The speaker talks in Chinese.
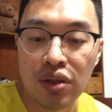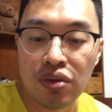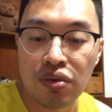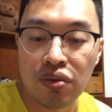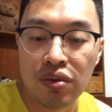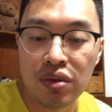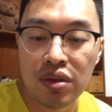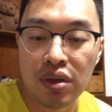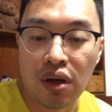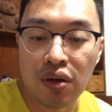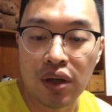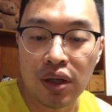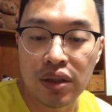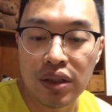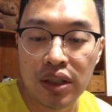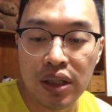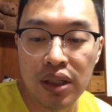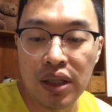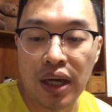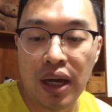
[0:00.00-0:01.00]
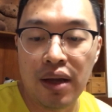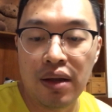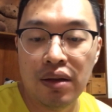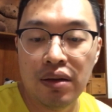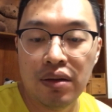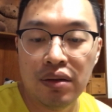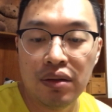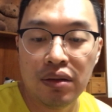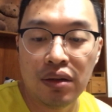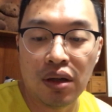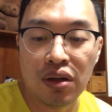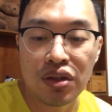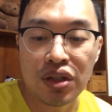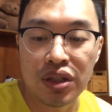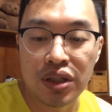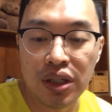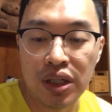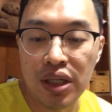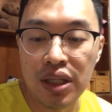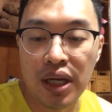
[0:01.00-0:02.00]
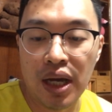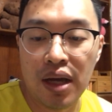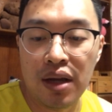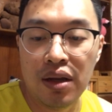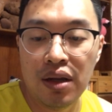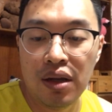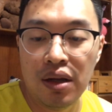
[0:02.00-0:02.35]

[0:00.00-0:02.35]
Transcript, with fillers: 从早上七点到十一点，